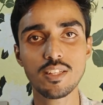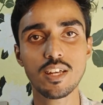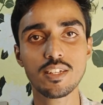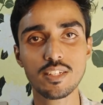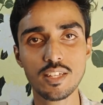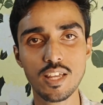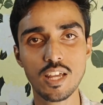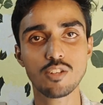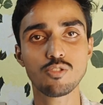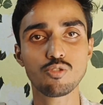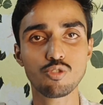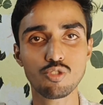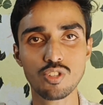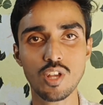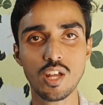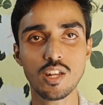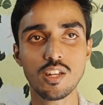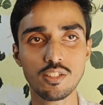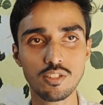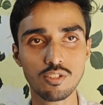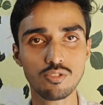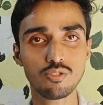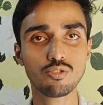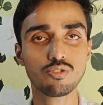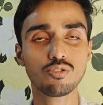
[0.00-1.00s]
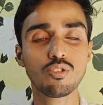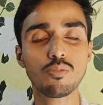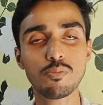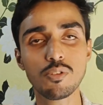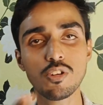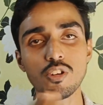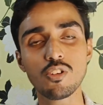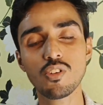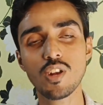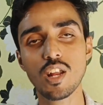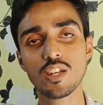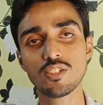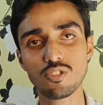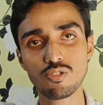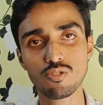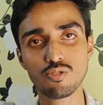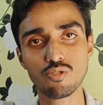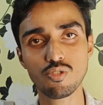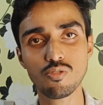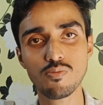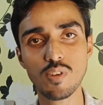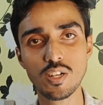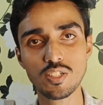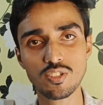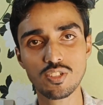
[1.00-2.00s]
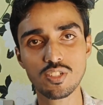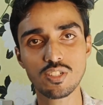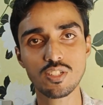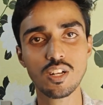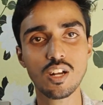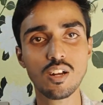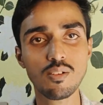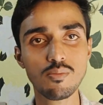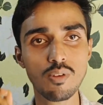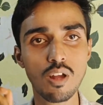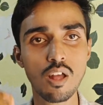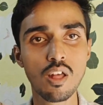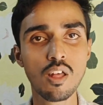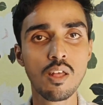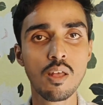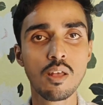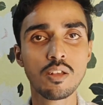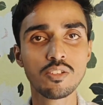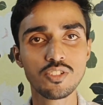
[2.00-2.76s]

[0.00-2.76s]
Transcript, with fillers: फायदा है क्या नुकसान है तो दोस्तों वीडियो क्लास तो जरूर आज कीजिएगा